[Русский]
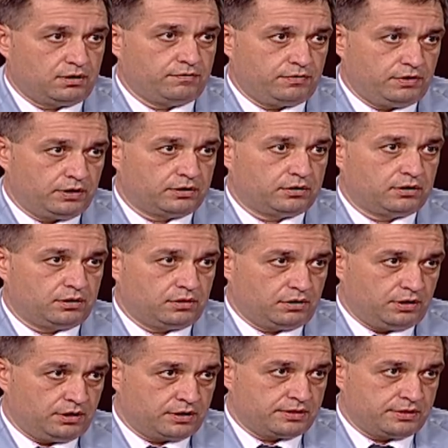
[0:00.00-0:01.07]
конфликт
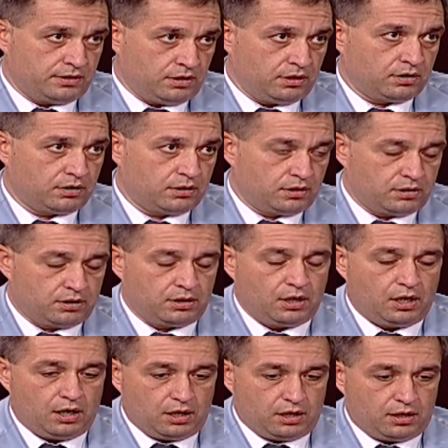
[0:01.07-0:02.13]
и разделил
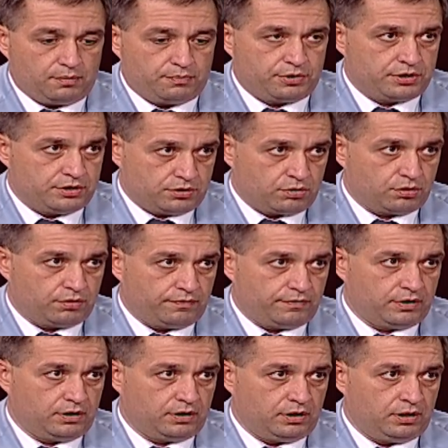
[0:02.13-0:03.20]

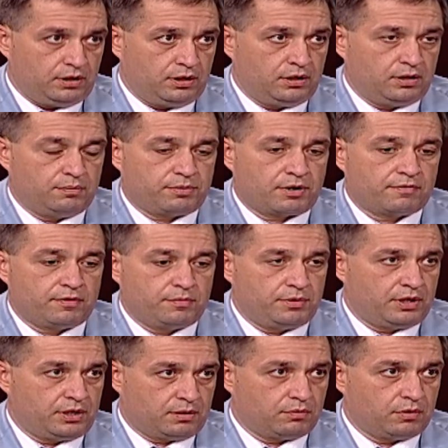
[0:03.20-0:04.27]
Приднестровье и правый
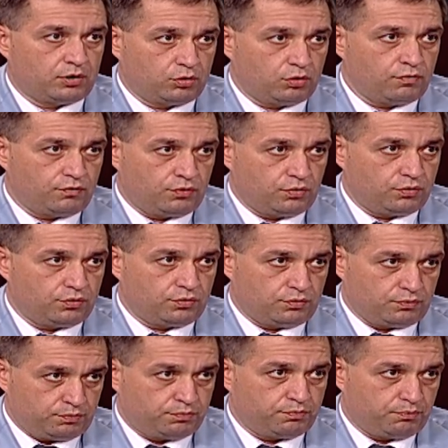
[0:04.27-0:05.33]
берег
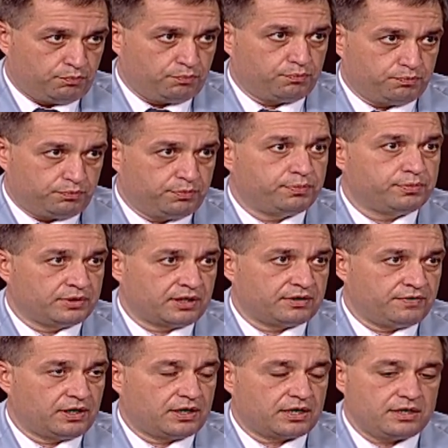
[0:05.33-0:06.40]
Молдову на
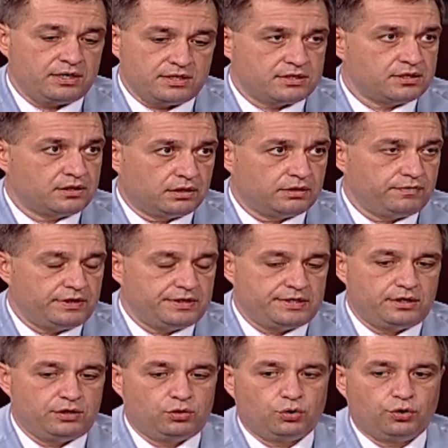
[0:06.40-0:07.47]
две границы, на две
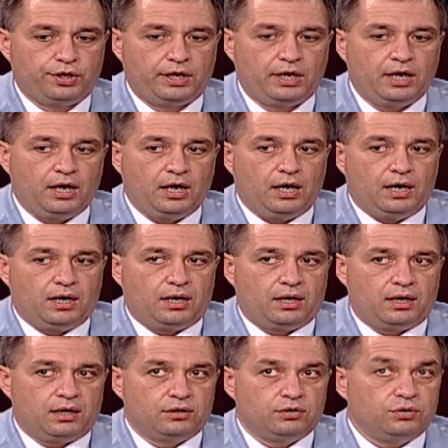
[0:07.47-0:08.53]
территории.
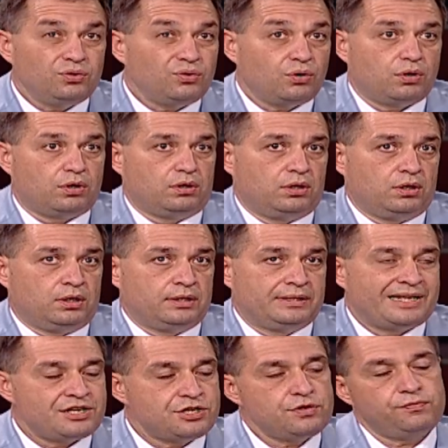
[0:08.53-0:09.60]
А, но
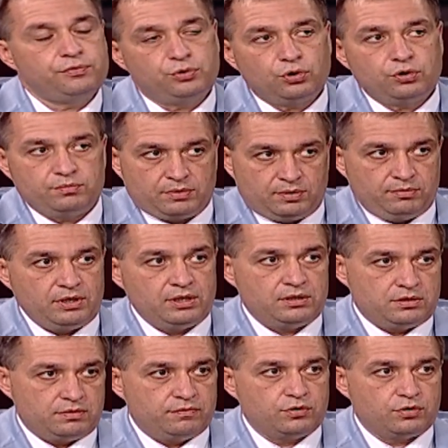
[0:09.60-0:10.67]
даже в тот
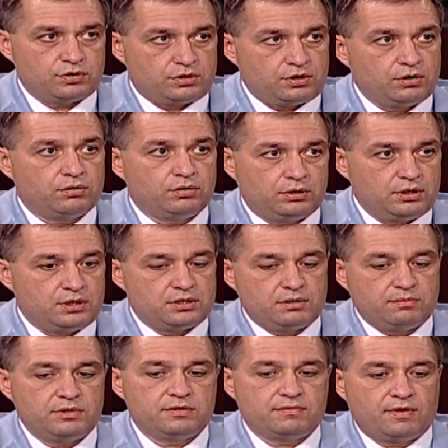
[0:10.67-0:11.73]
момент, 90-е годы,
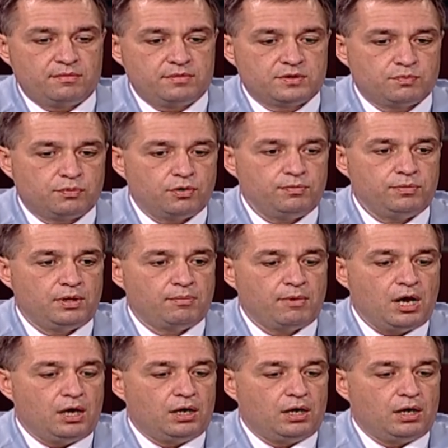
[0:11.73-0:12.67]
если мы с вами вспомним,